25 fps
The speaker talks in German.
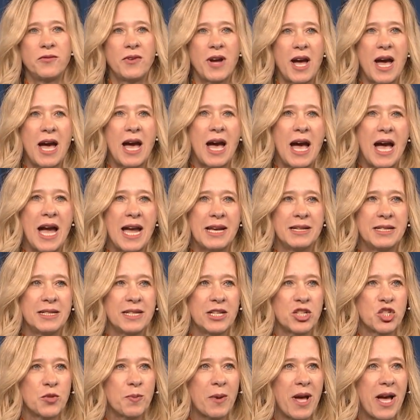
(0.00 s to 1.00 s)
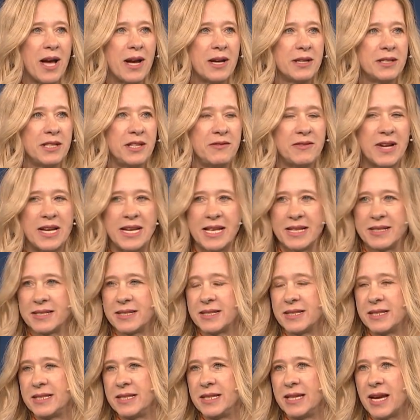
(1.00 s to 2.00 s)
war eine der Sprachen, die wir
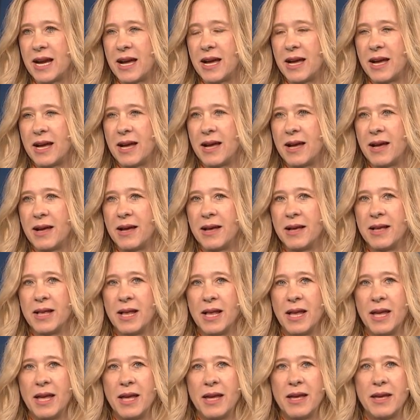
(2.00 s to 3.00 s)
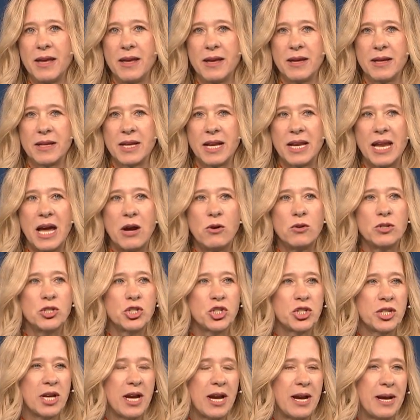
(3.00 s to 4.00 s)
letztes Jahr äh,
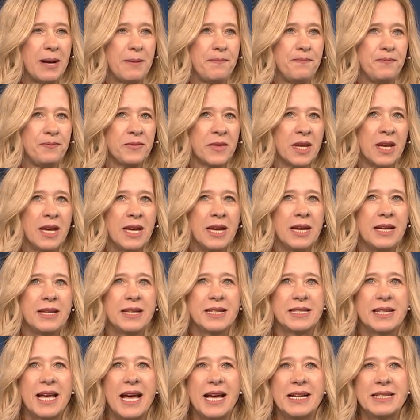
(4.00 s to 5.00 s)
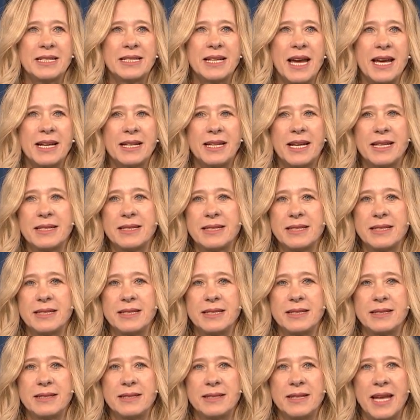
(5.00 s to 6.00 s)
gelauncht haben. Das heißt, seit,
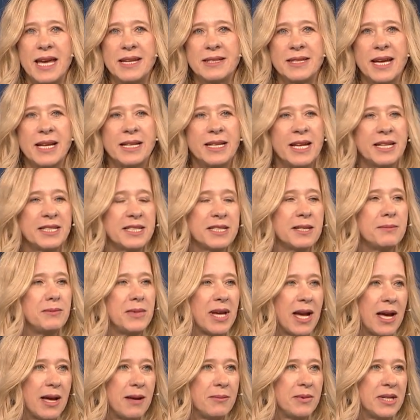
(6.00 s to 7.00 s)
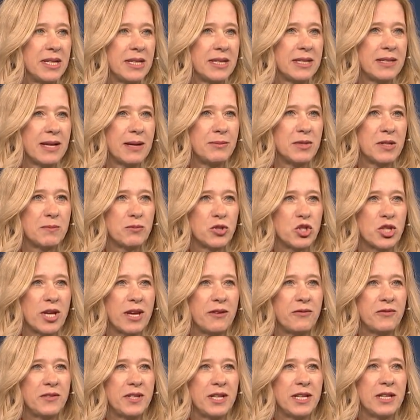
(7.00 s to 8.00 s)
letztes, seit letztem Jahr bin ich damit
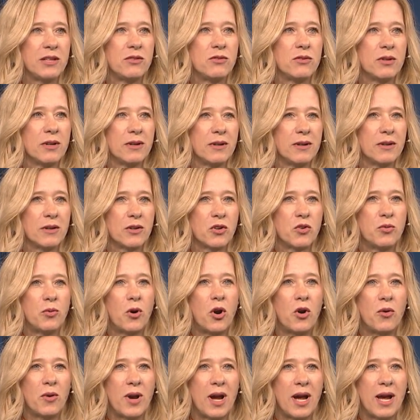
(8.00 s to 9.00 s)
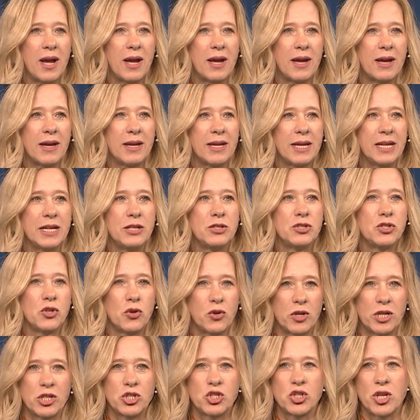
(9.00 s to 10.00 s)
beschäftigt, äh, Quora in
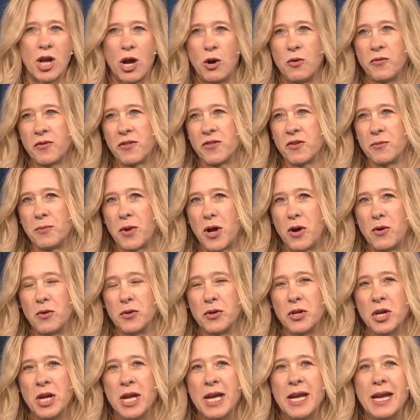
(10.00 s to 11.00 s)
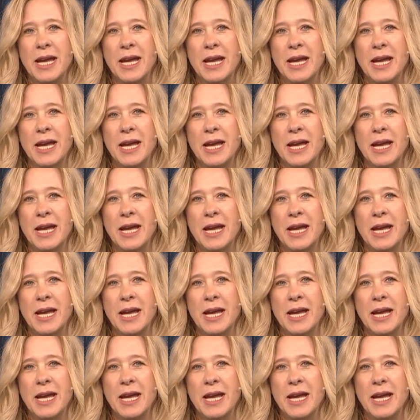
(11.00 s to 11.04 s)
Deutsch aufzubauen.